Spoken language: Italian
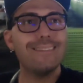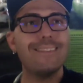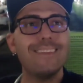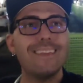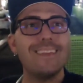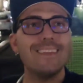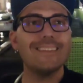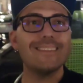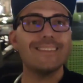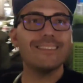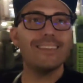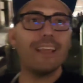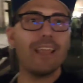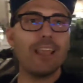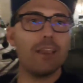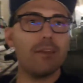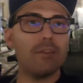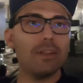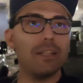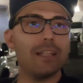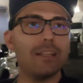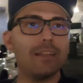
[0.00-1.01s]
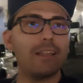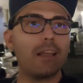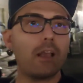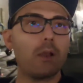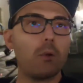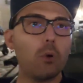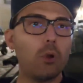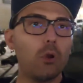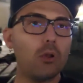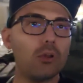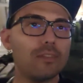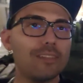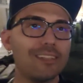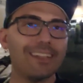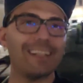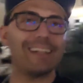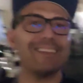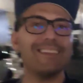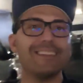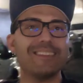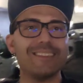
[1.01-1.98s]
Disney vedete quello stand
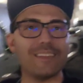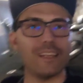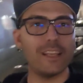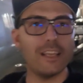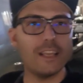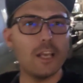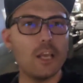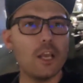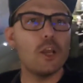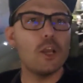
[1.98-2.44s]
della Disney